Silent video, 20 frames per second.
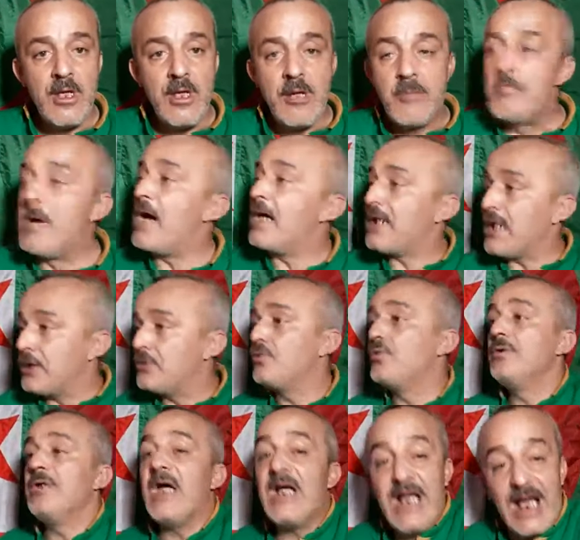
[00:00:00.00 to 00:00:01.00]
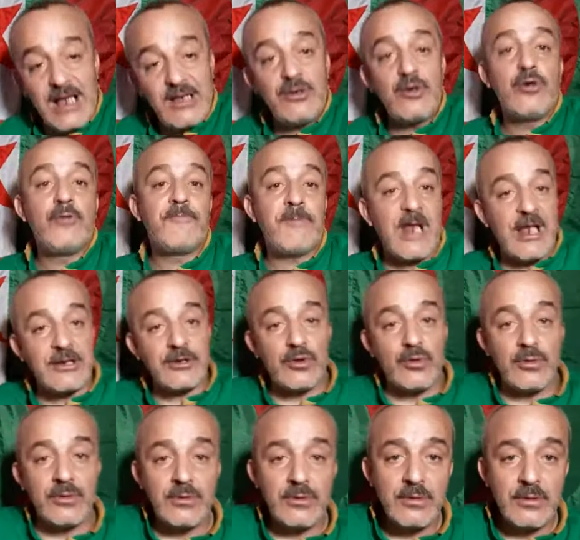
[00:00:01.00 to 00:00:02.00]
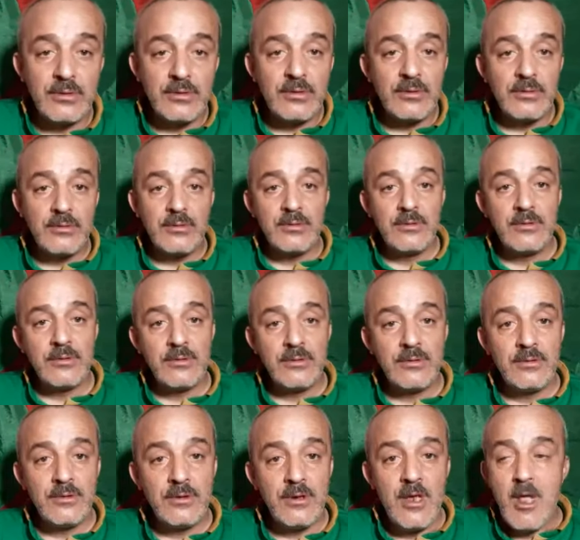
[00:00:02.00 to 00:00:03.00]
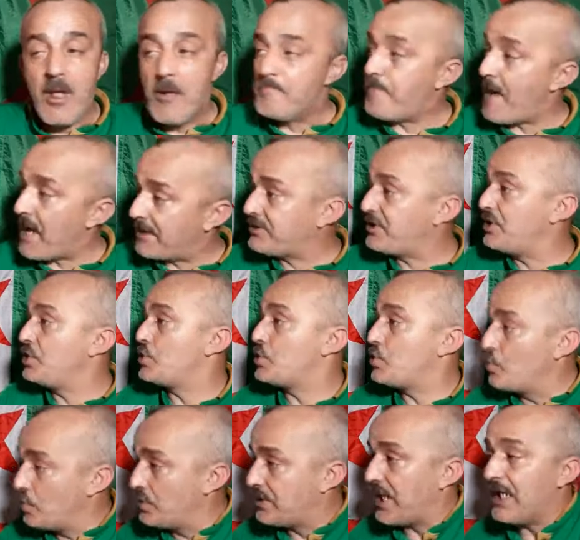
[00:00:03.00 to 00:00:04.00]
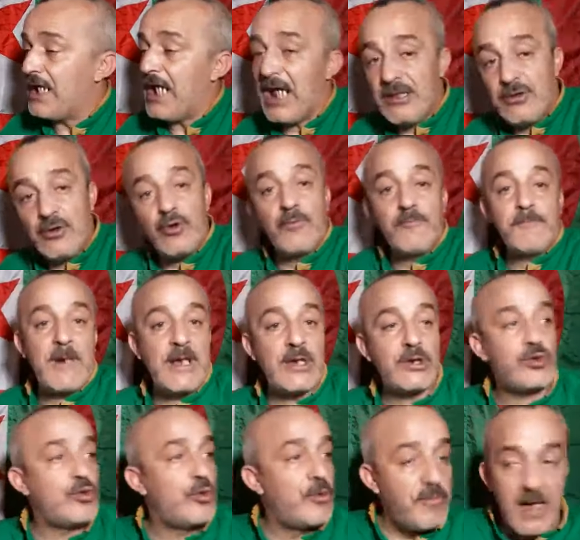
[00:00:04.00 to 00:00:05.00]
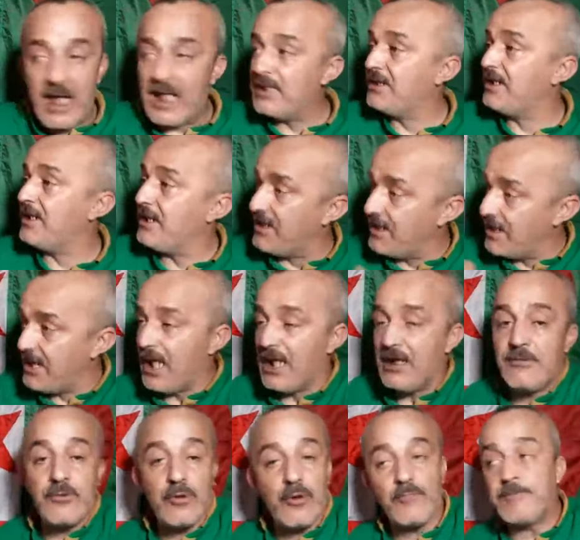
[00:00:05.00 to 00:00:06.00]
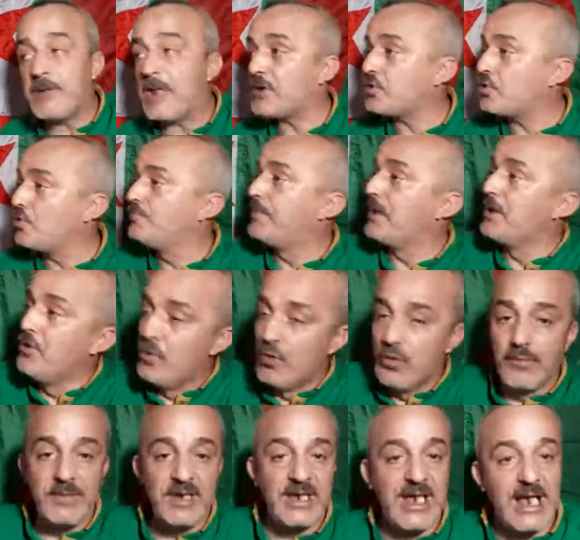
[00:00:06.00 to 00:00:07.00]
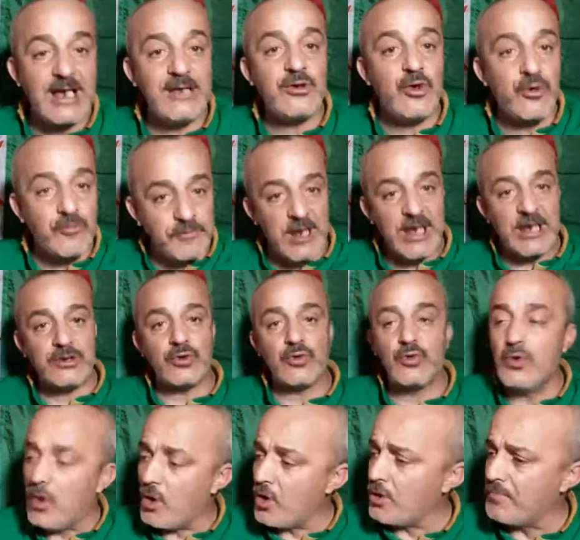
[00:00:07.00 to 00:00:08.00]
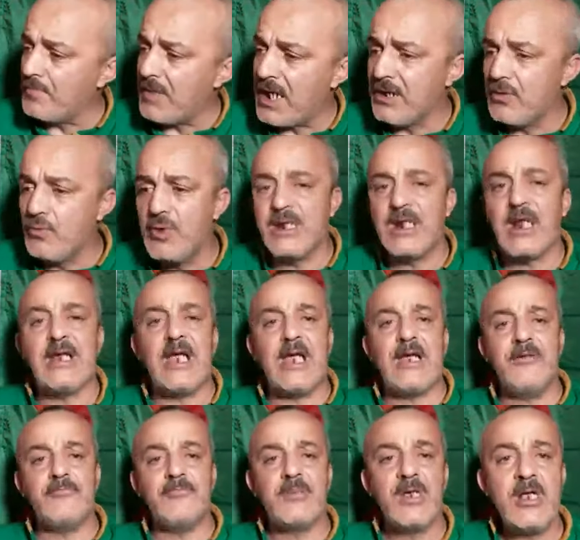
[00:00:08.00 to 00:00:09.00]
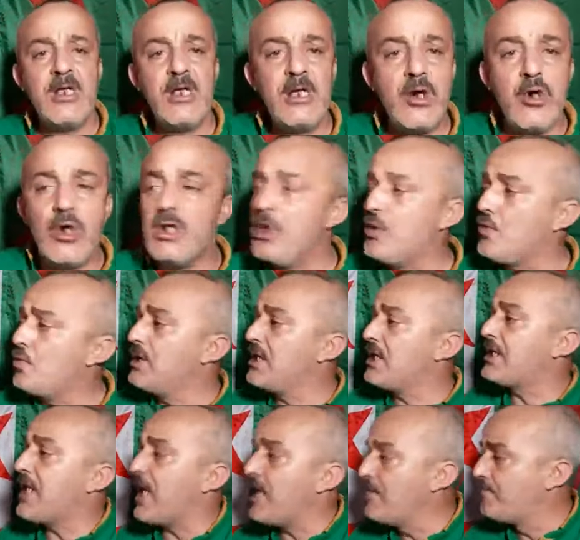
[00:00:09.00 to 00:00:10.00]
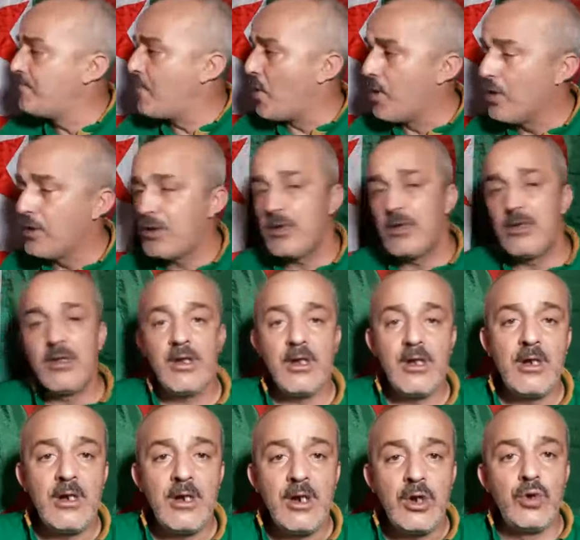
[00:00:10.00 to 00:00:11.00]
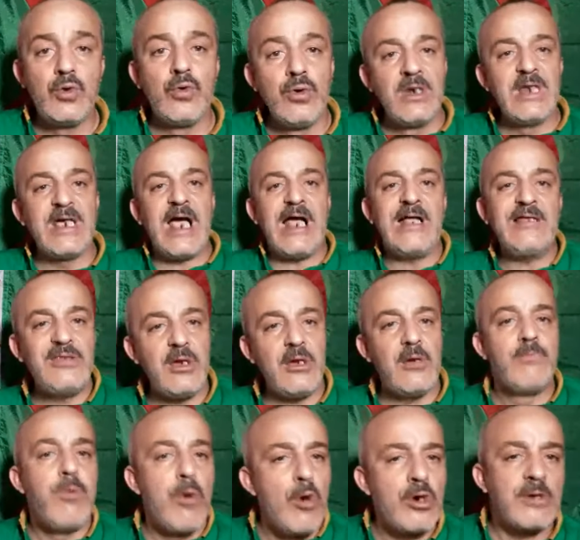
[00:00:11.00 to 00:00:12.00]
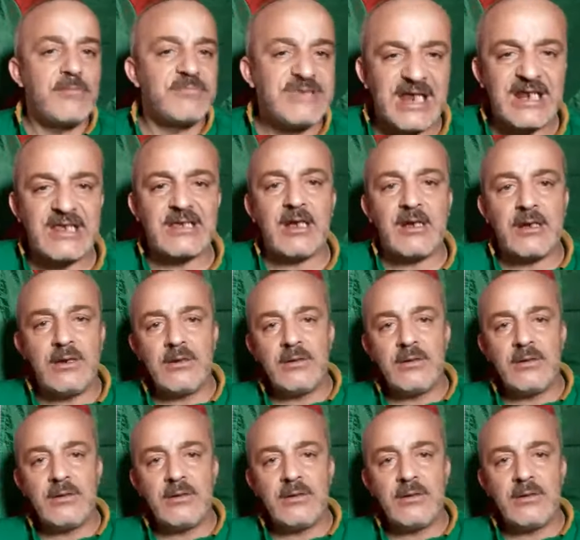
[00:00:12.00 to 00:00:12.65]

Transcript: مارادونا قعد رو بلاصو باتيستوتا قعد رو بلاصو بالديني قعد رو بلاصو بلومي قعد رو بلاصو نورمال وير العين وعلى يقول لك كاين بونك يقول لك عندك بنك مطرطق